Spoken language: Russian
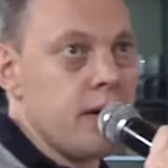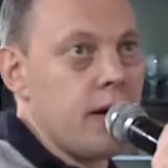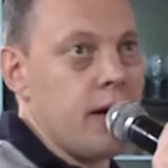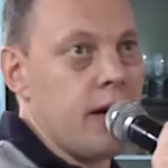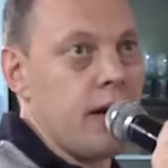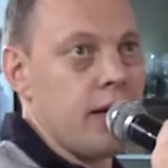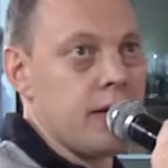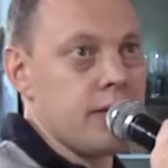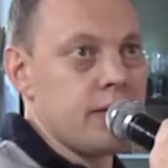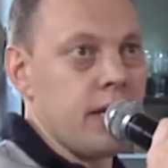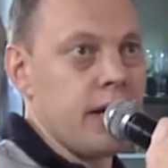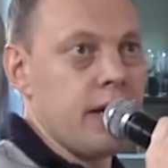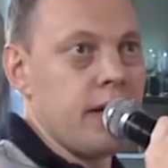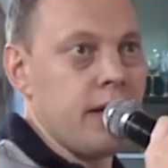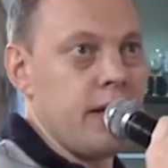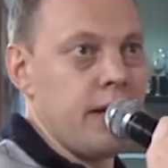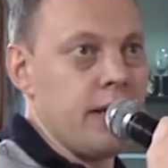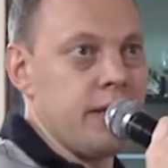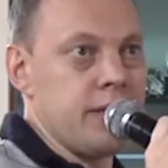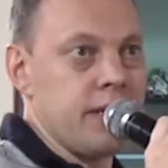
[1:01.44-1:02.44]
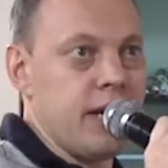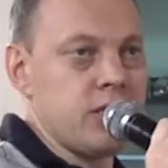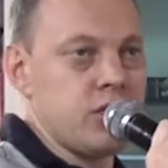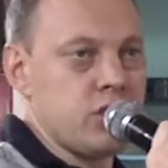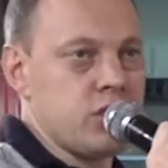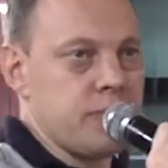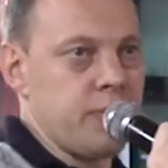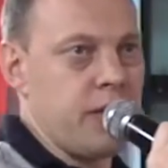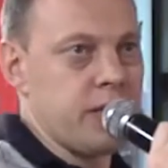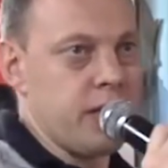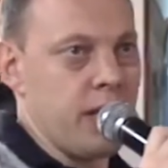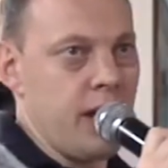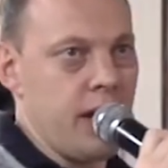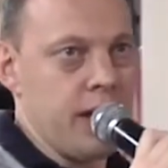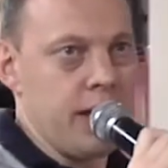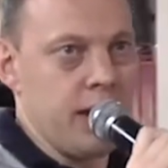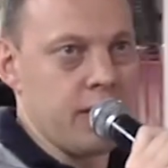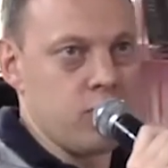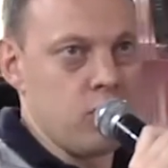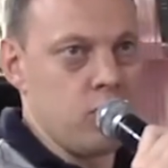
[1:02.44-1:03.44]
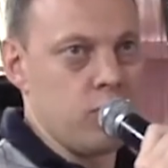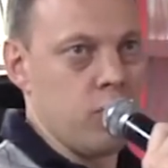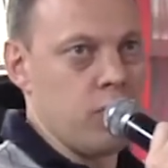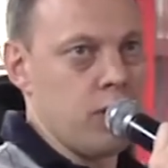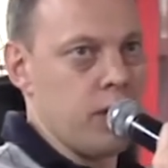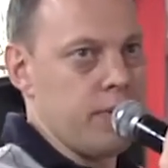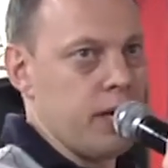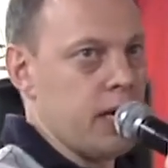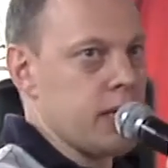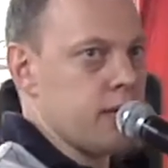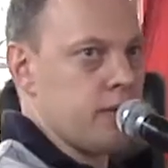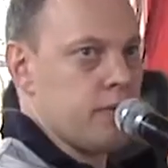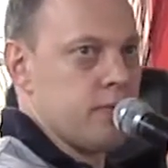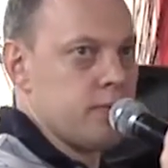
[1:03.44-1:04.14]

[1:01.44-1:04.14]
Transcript: Нефтехимики в этот вечер прошли через 7 раундов.